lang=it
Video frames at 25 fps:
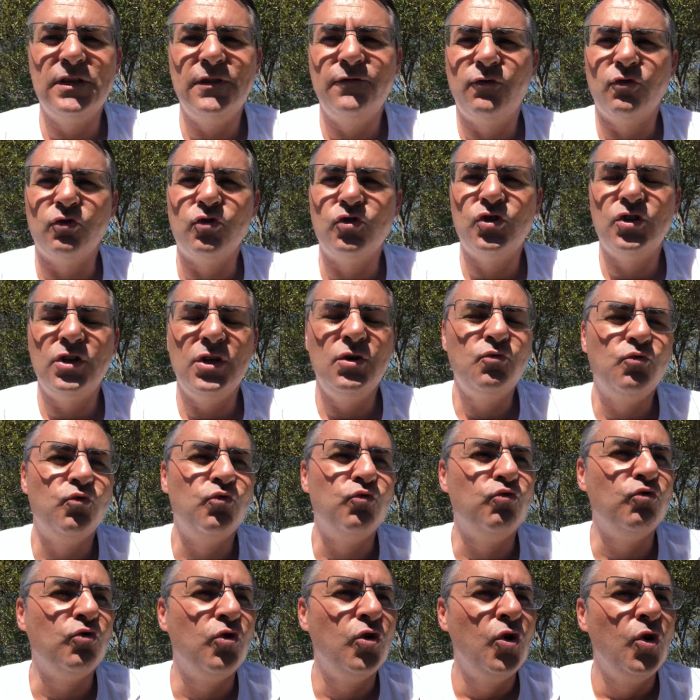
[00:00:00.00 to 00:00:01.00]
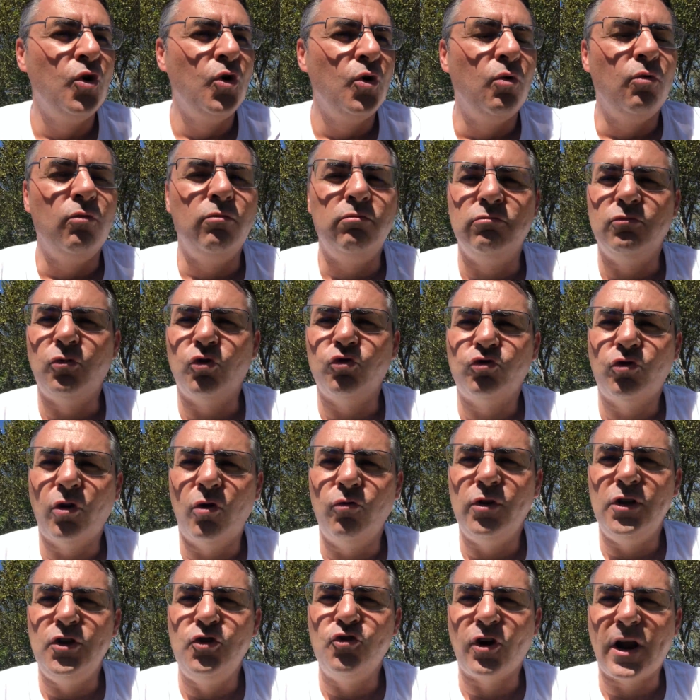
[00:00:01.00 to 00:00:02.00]
se fossi un, un, so,
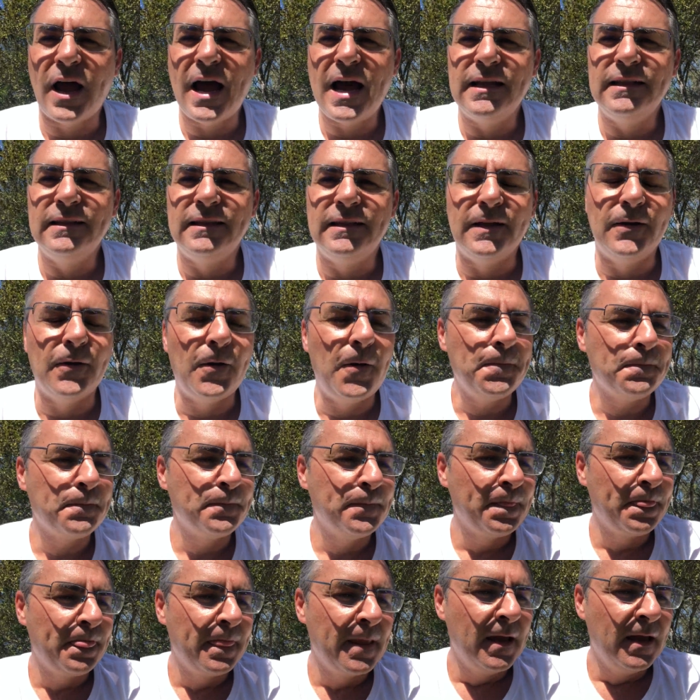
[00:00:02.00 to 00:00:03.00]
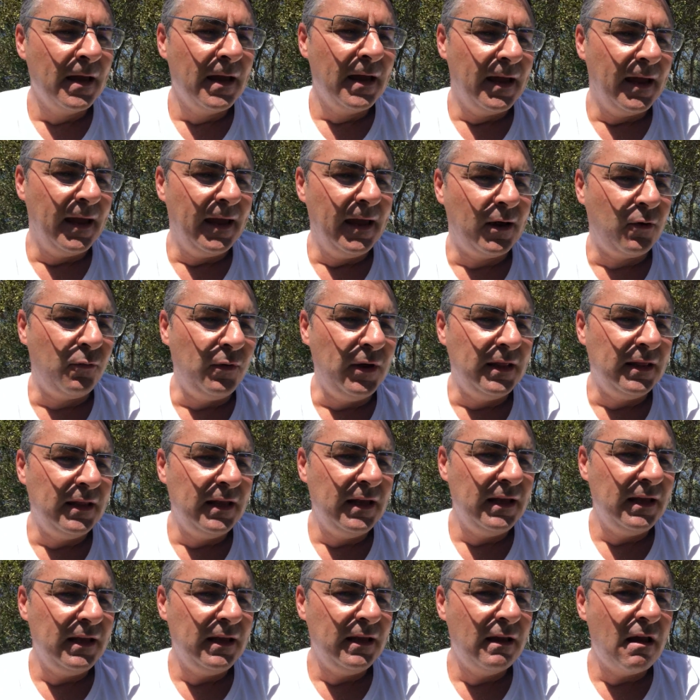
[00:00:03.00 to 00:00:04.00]
un ignorante, no? E
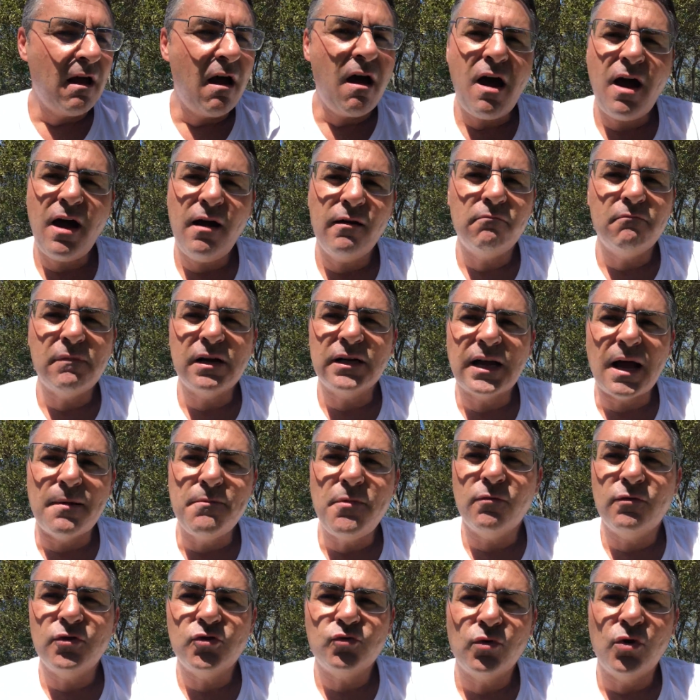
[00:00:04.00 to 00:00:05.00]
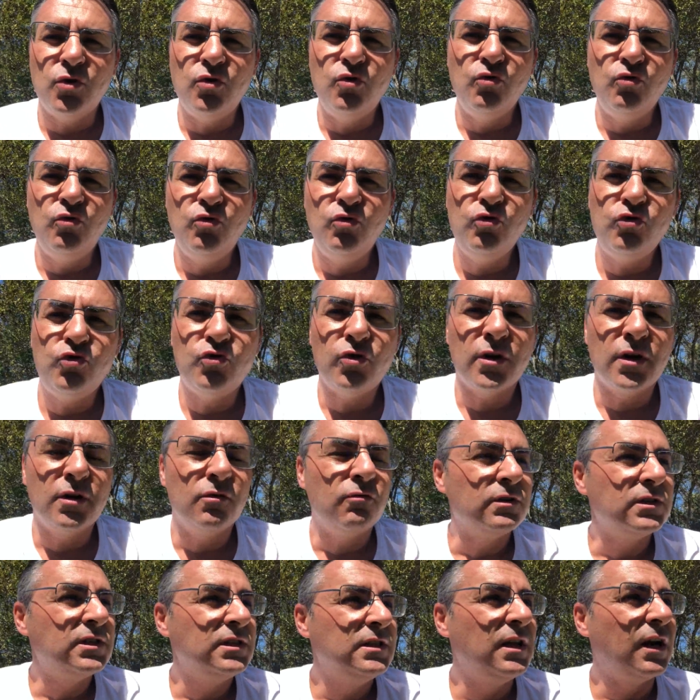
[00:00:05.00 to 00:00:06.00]
quindi, ah, ma cambia questo annuncio, che
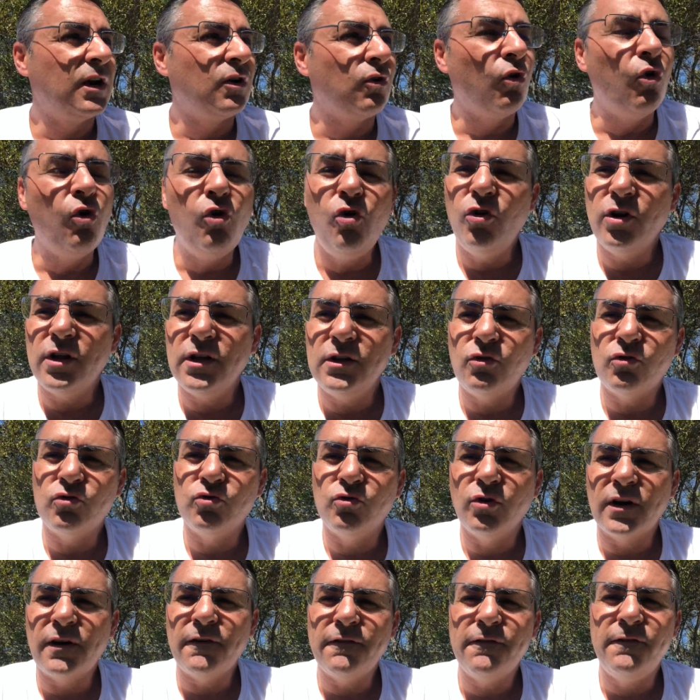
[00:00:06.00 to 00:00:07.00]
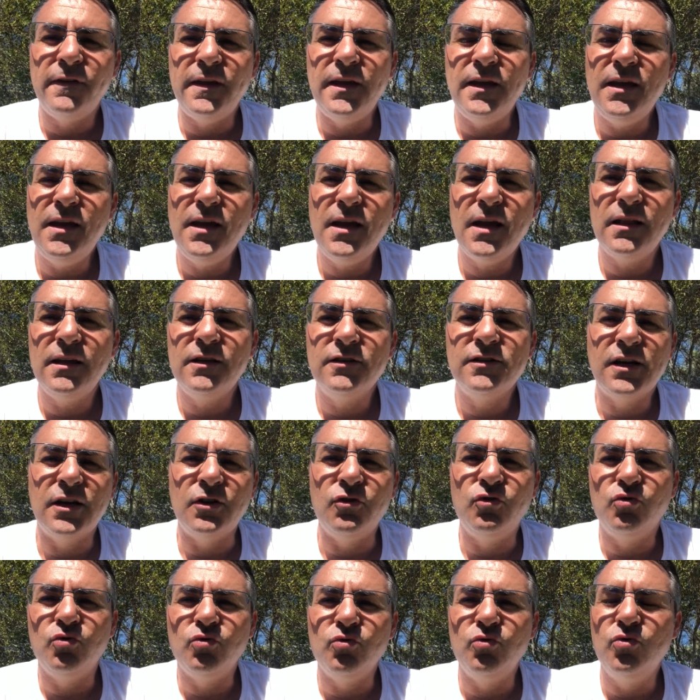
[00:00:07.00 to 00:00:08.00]
questi errori di ortografia, di
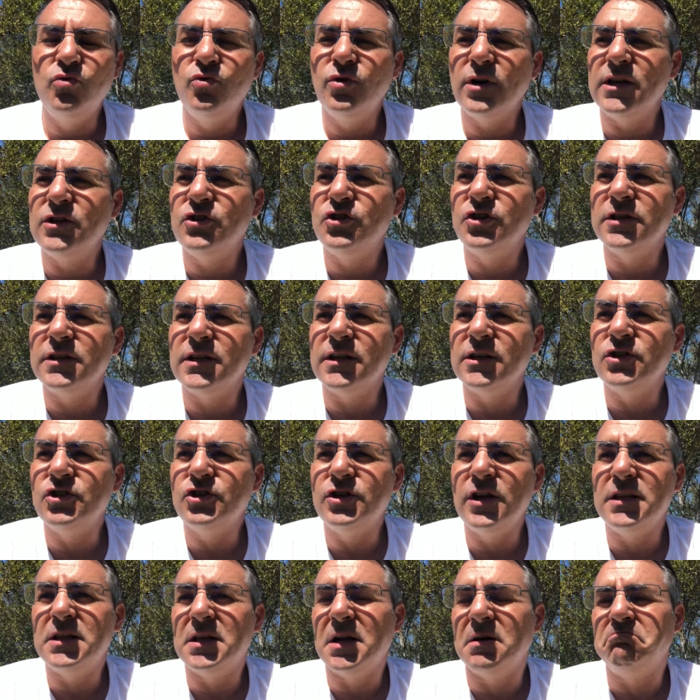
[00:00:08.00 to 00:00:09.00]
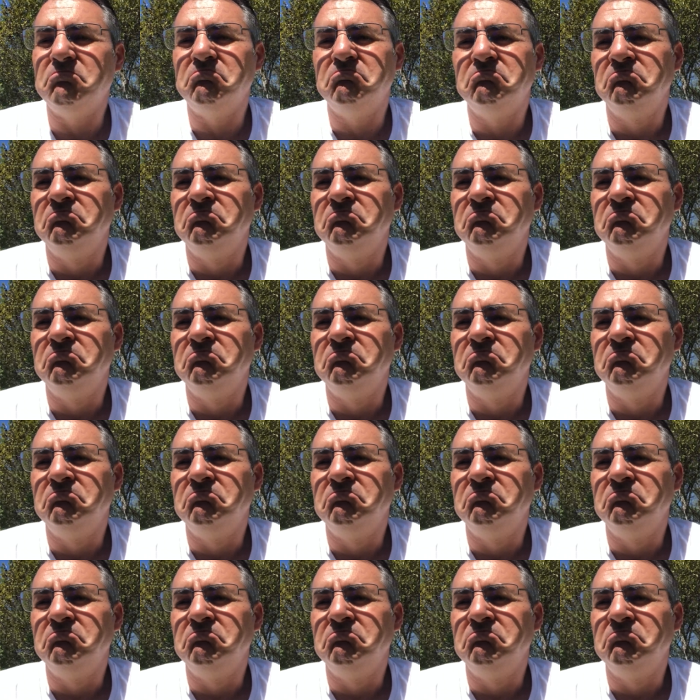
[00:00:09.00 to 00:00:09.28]
scrittura, eccetera, eccetera